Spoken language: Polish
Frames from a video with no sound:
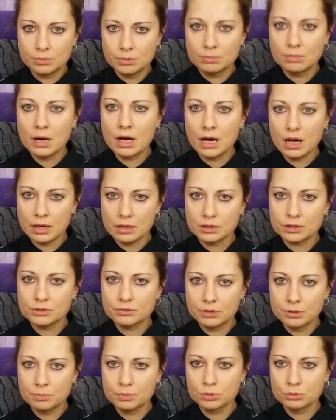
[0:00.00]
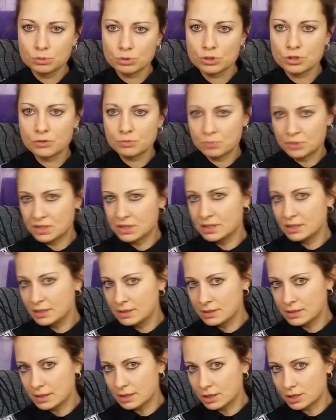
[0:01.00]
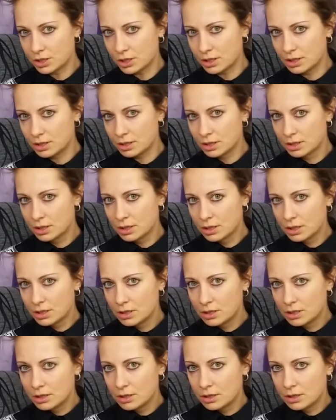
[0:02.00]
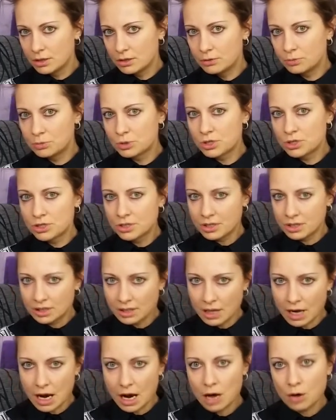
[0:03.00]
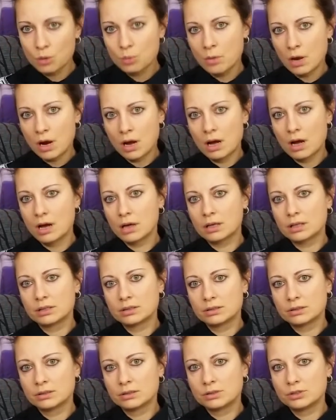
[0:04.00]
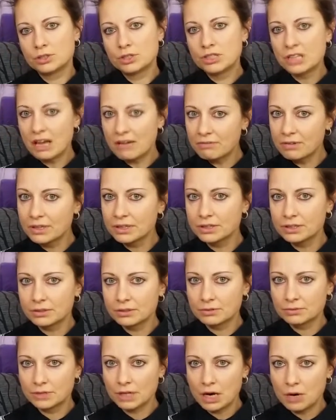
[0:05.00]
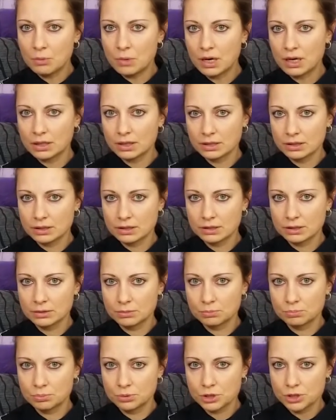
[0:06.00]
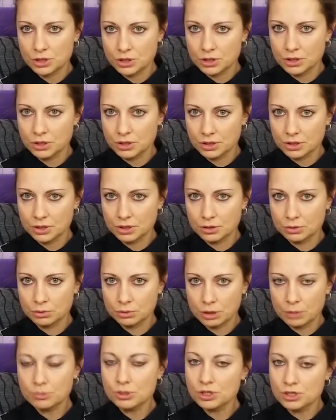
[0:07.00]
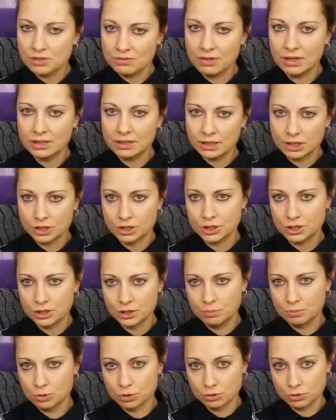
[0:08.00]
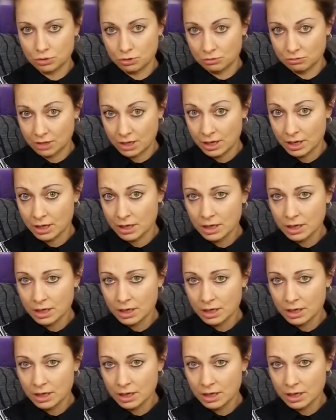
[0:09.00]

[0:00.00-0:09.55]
ma swoje podłoże w psychice naszej w przeżytych traumach, e, czy nawet w traumach e, przeżytych, które przeżywali nasi przodkowie.